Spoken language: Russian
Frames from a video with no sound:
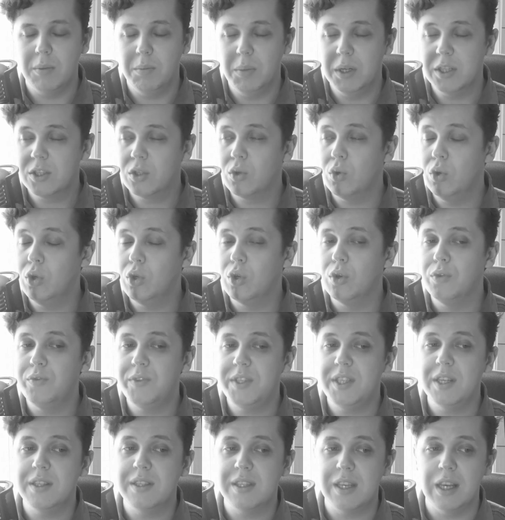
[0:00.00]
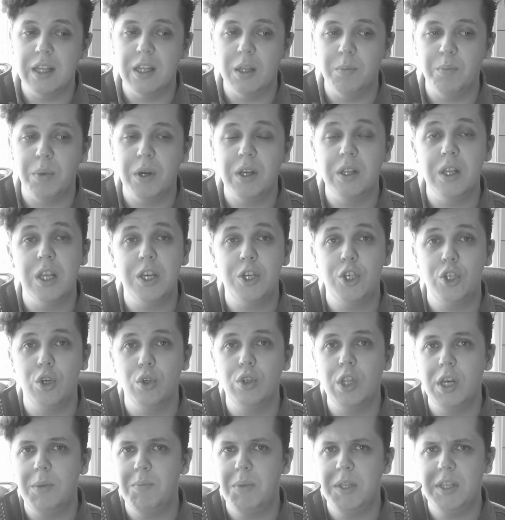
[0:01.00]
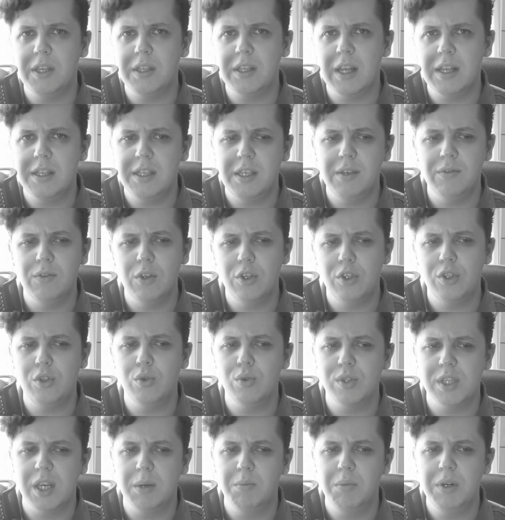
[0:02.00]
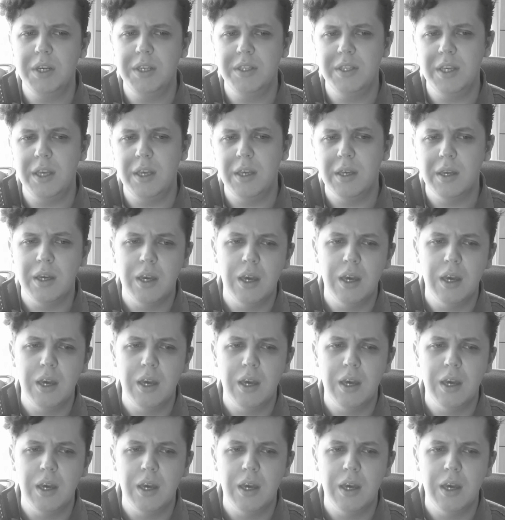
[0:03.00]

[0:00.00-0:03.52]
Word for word: поскольку всецело поглощен репетитативностью событий.